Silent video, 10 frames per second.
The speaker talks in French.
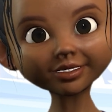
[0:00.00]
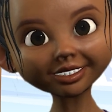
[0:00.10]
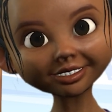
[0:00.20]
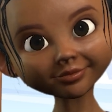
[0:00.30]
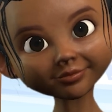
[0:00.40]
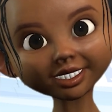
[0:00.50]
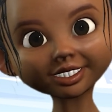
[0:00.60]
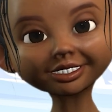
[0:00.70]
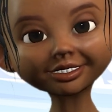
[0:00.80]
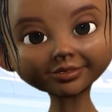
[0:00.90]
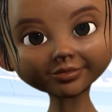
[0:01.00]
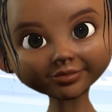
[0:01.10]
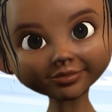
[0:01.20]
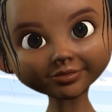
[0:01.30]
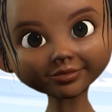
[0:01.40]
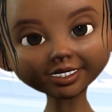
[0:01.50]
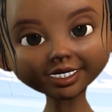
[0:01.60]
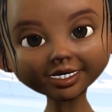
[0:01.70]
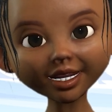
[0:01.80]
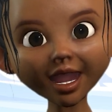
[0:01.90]
désigne
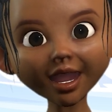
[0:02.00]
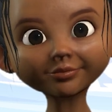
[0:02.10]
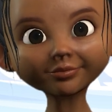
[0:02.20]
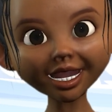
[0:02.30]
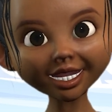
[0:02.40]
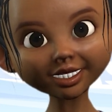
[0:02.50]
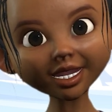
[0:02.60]
une personne